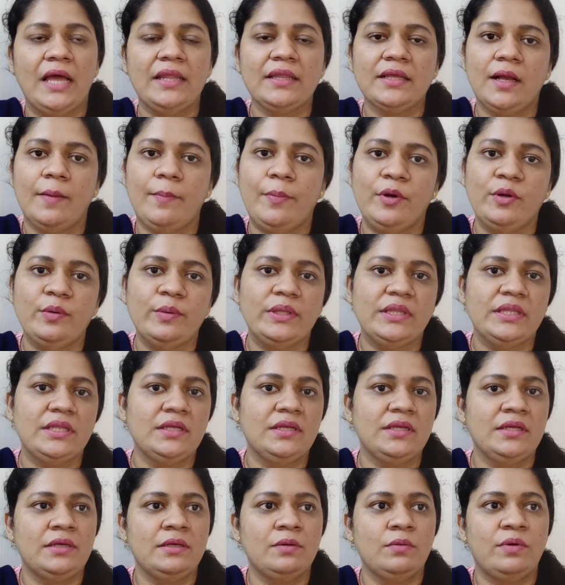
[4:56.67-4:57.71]
அதுக்கப்புறம்
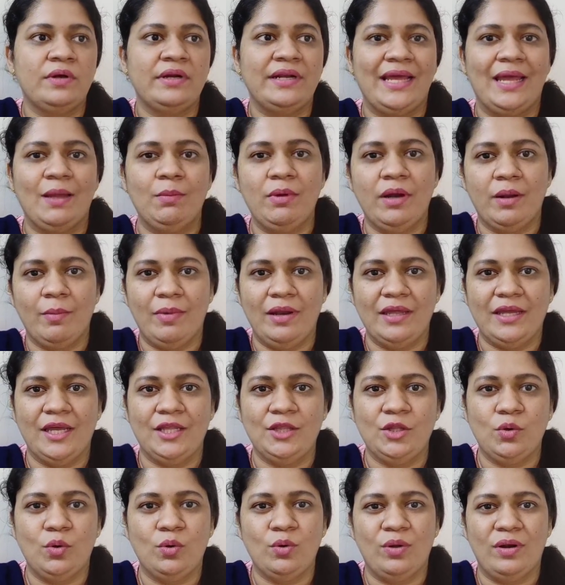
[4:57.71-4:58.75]
வந்து ஒரு டைம்ல
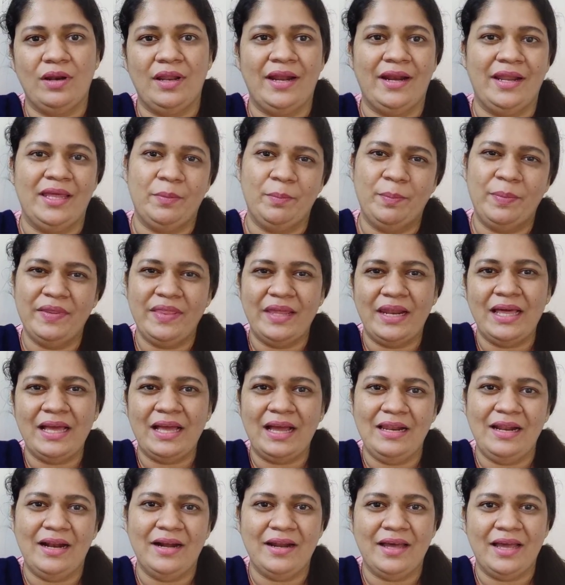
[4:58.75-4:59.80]
நம்மளுக்கே இல்லை ஆனால் இப்போதானே
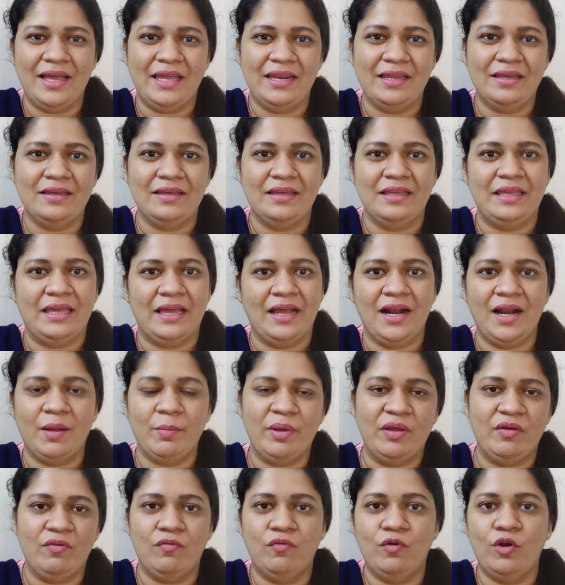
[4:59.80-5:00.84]
கல்யாணம் ஆயிருக்கு ஏன்னா
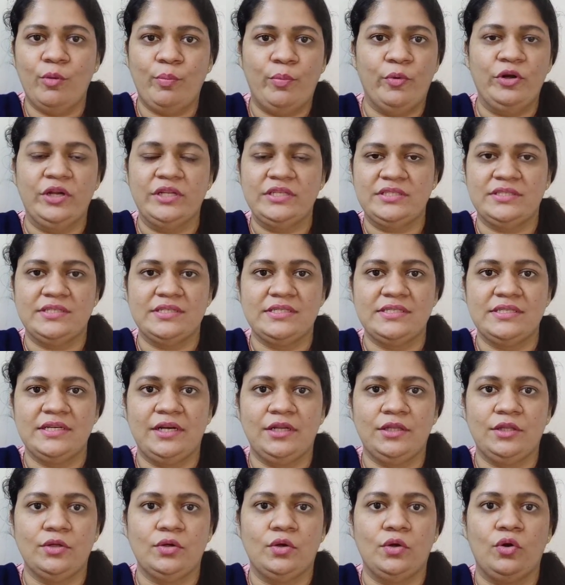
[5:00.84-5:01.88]
நம்ம இவ்வளோ போட்டு ஸ்ட்ரெஸ்
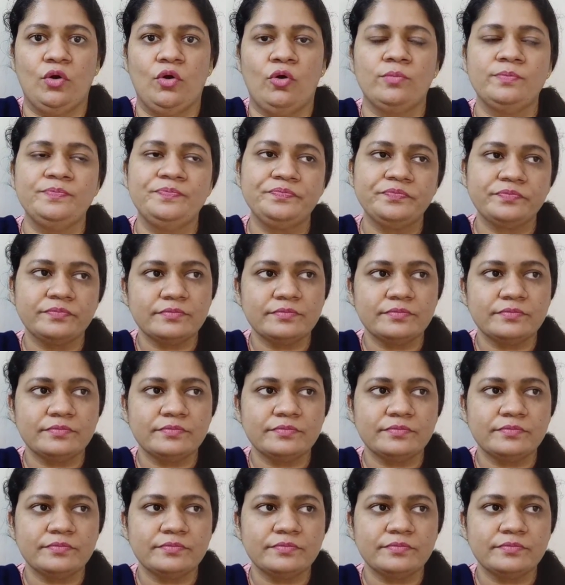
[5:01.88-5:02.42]
எடுத்துக்கிறோம்